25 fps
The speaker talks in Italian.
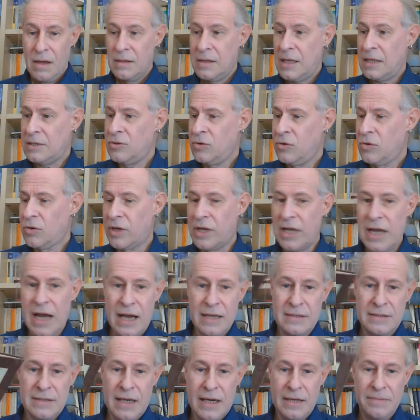date
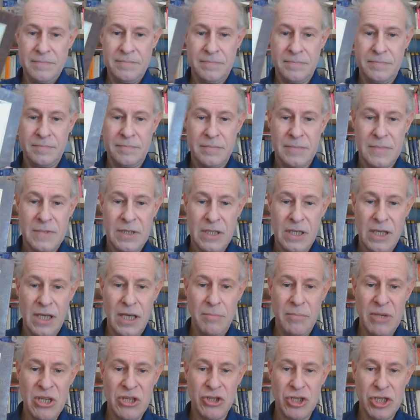un'occhiata
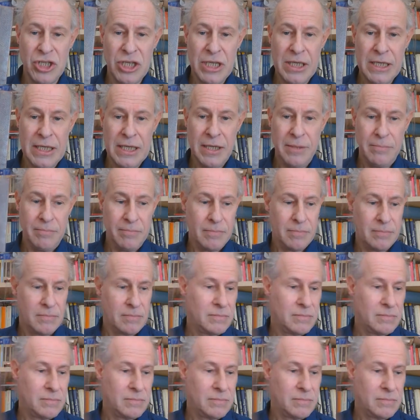i micini